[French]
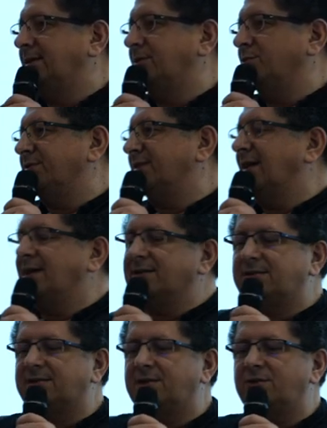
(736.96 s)
Et donc ça,
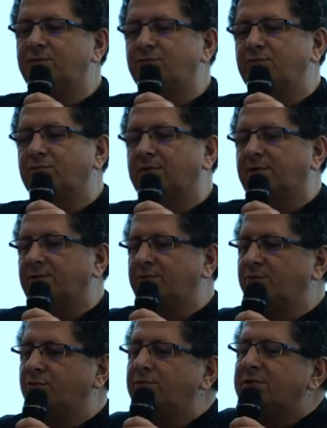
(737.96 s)
c'est
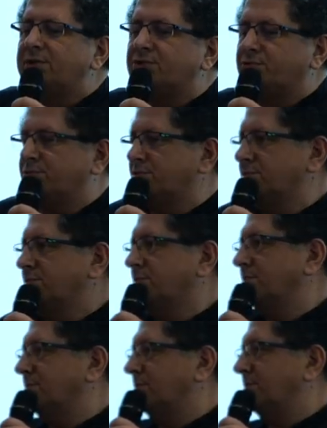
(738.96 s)
une des choses
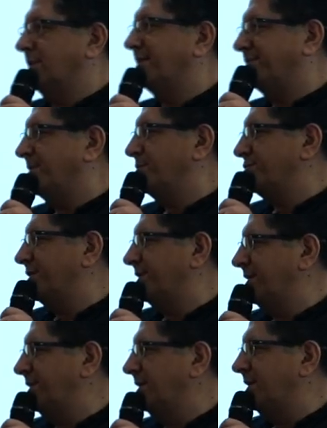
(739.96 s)
à vraiment
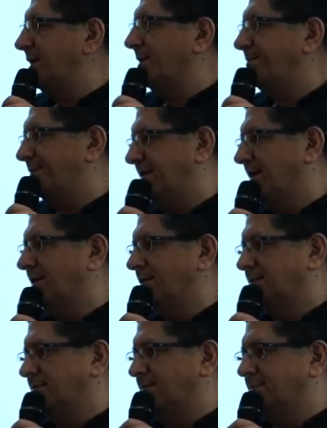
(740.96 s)
gérer et à
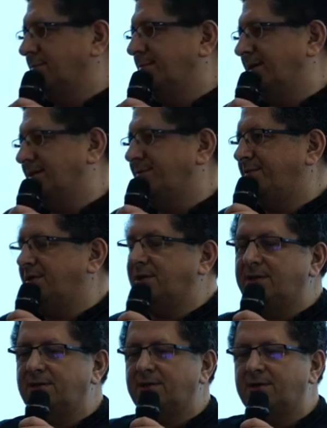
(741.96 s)
bien
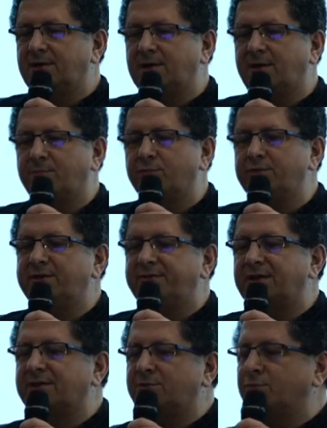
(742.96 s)
planifier la
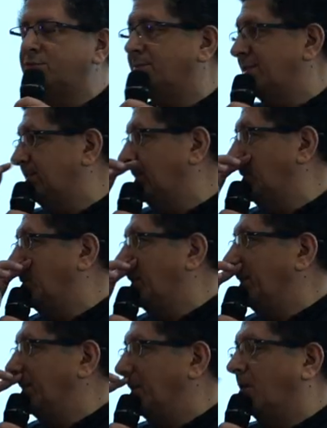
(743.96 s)
modification du métier des
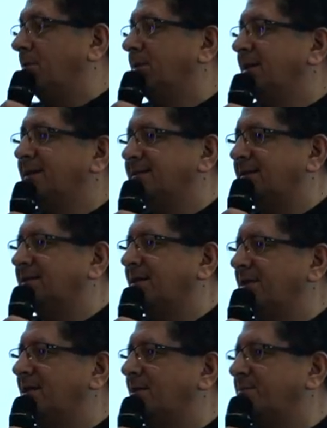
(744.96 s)
collègues. Alors, c'est très
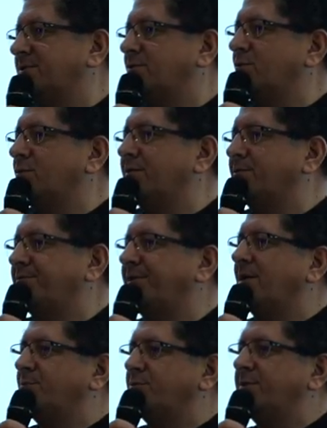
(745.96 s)
bien hein, parce qu'ils vont
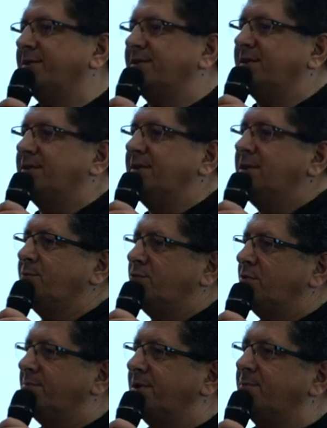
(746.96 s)
faire un peu moins de technique et
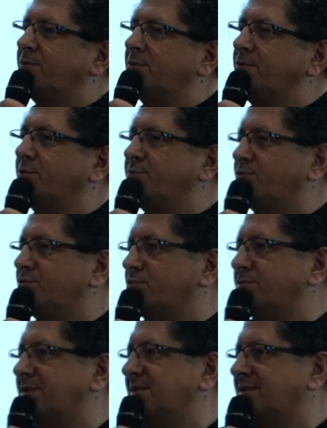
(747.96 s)
puis globalement, le but du
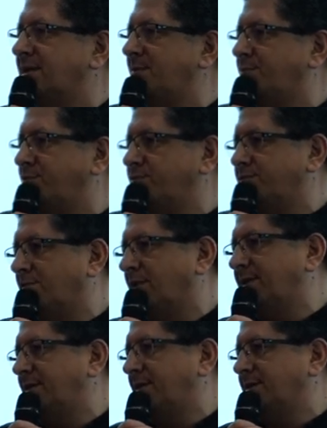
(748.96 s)
jeu, c'est qu'ils aillent plus voir
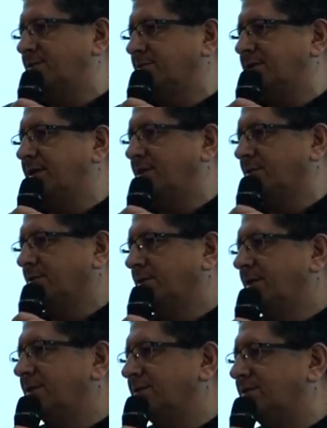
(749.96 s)
les, enseignants,
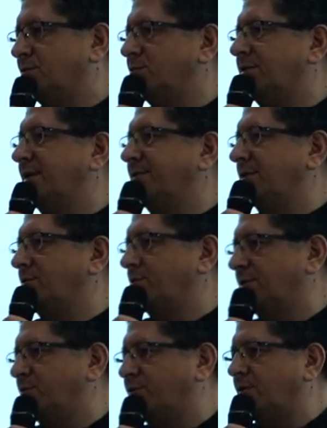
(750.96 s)
discuter avec
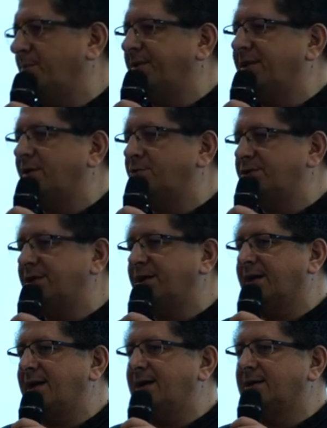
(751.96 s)
eux des besoins pédagogiques
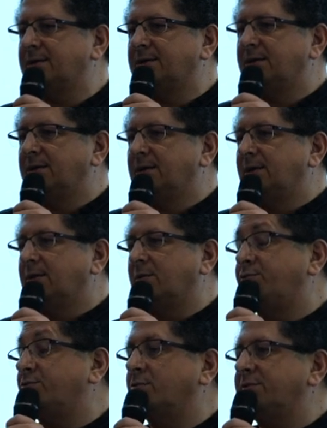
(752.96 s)
réels, euh,
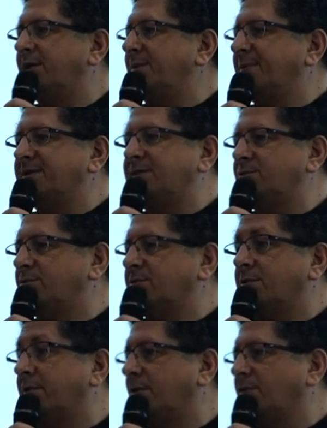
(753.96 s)
plutôt que d'aller passer du
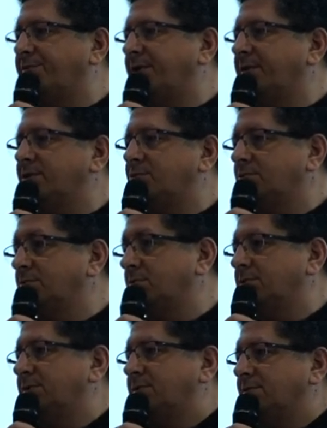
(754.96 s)
temps à refaire des choses
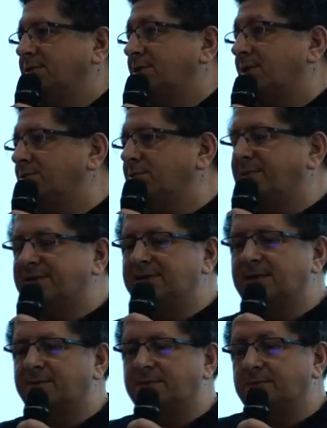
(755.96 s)
euh, qui sont déjà
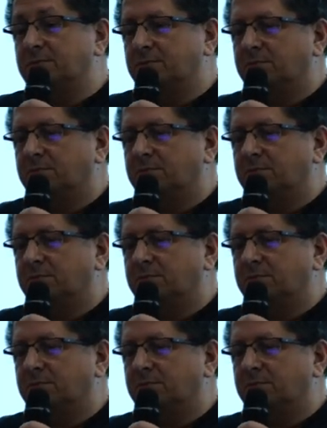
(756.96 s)
automatisables.